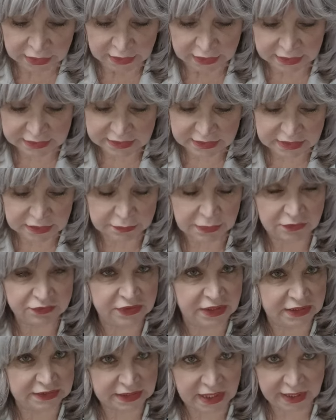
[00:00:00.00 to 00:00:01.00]
Es ist immer
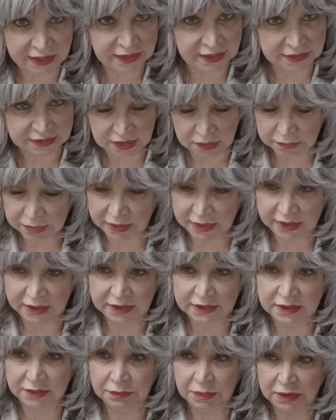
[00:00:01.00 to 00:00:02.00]
vielleicht einer
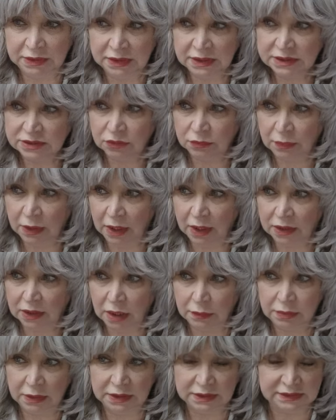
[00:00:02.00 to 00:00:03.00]
dabei, den man nicht so mag,
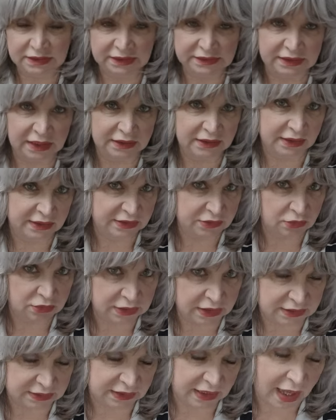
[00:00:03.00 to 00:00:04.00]
aber es ist ja nicht so,
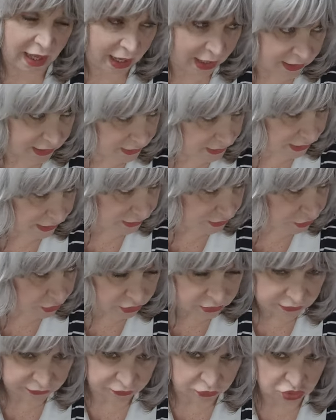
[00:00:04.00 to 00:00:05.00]
dass alle dann
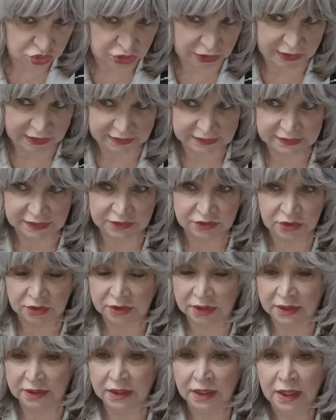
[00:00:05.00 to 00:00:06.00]
irgendwo schlecht sind,
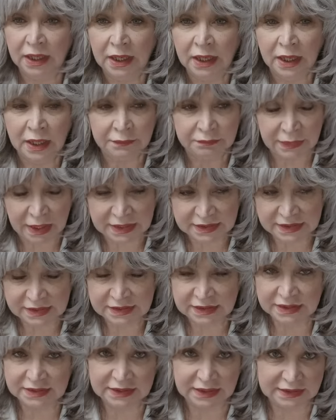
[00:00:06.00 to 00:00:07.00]
sondern
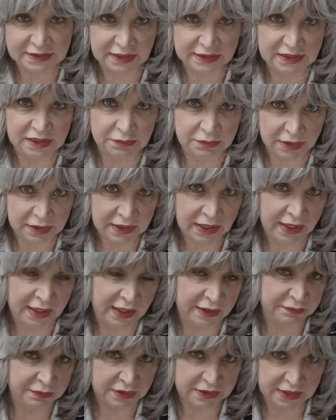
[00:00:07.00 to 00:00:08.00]
meistens ist das ja die
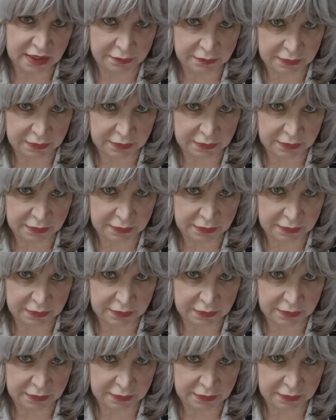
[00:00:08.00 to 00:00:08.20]
Minderheit, mit der